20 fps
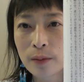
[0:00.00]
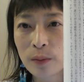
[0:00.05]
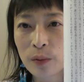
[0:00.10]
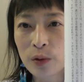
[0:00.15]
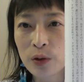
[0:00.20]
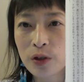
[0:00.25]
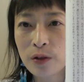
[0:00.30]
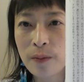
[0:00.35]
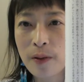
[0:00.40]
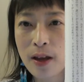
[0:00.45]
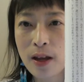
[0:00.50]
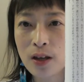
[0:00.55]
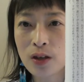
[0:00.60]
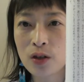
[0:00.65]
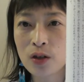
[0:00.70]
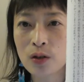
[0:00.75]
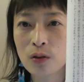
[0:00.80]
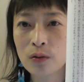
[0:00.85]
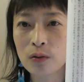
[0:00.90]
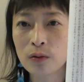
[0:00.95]

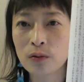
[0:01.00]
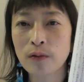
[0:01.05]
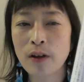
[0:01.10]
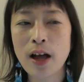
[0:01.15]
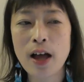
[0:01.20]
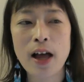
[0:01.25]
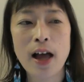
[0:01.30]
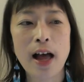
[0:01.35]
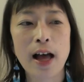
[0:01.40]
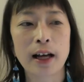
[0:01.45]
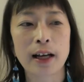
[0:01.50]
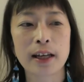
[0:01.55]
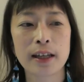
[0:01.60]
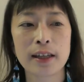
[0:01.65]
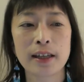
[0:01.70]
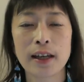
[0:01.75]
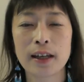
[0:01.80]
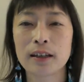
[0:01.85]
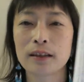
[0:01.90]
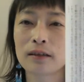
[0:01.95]
モチベーションは上
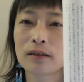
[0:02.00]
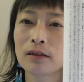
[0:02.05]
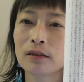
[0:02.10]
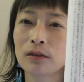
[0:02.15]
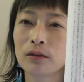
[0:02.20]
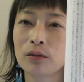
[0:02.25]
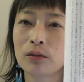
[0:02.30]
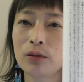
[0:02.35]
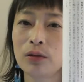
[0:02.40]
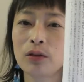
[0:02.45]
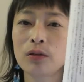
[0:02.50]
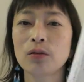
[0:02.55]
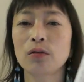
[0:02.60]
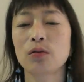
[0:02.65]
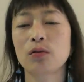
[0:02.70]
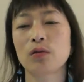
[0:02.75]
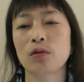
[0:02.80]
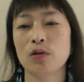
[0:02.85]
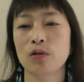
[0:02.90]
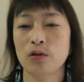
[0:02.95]
げない」という
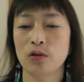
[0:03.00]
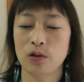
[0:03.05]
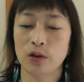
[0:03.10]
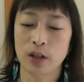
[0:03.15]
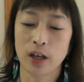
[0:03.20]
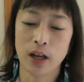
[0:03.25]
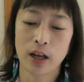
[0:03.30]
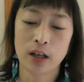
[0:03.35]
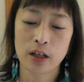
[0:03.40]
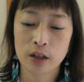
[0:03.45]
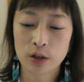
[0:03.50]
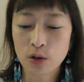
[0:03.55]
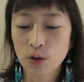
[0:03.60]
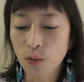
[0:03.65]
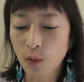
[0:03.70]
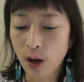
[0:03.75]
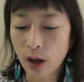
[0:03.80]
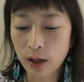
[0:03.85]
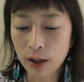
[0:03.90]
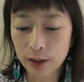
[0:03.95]
ことについて
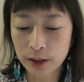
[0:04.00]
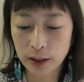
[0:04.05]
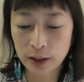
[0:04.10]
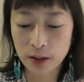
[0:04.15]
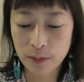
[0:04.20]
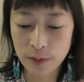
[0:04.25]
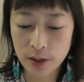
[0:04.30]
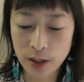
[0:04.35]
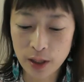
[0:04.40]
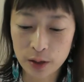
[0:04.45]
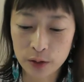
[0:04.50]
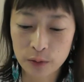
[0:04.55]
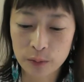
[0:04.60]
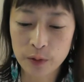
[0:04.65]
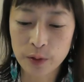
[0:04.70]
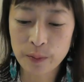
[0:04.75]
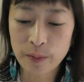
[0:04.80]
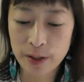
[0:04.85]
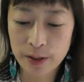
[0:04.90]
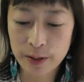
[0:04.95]
今日は語ってみたいと
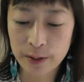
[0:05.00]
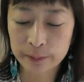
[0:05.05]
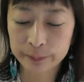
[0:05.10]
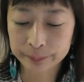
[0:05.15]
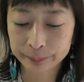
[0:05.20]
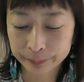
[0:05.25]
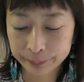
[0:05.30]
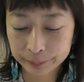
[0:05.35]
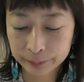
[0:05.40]
思います。